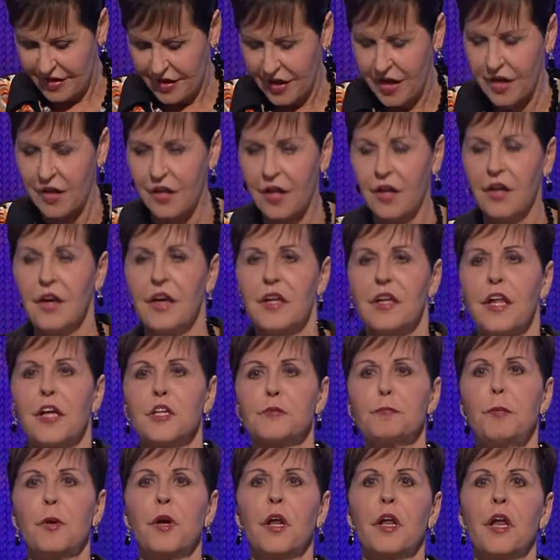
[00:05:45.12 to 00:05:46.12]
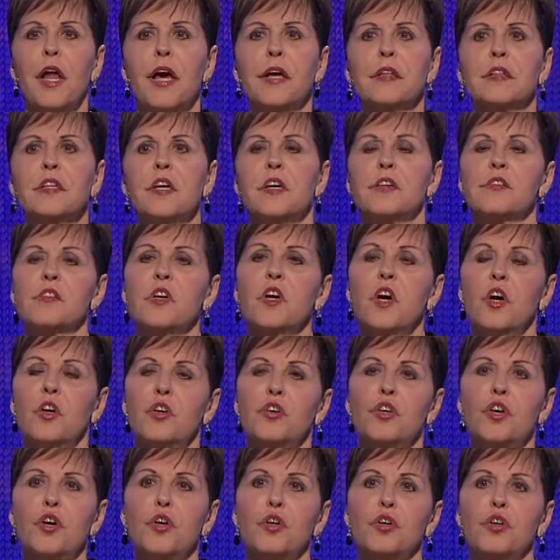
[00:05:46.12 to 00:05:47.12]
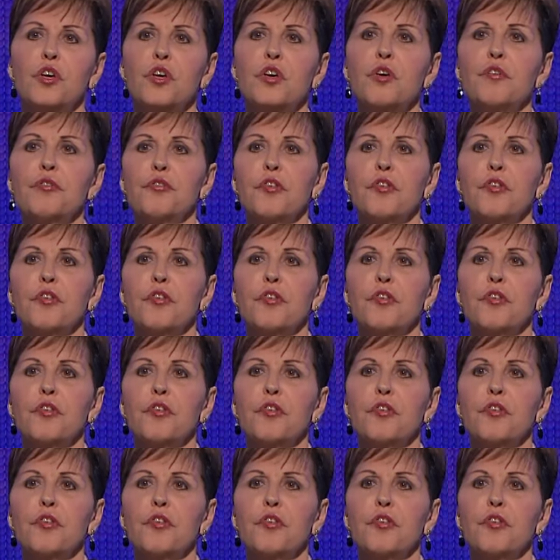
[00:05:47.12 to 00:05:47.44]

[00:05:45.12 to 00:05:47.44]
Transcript: Mari tempatkan seperti ini. Saudara berpikir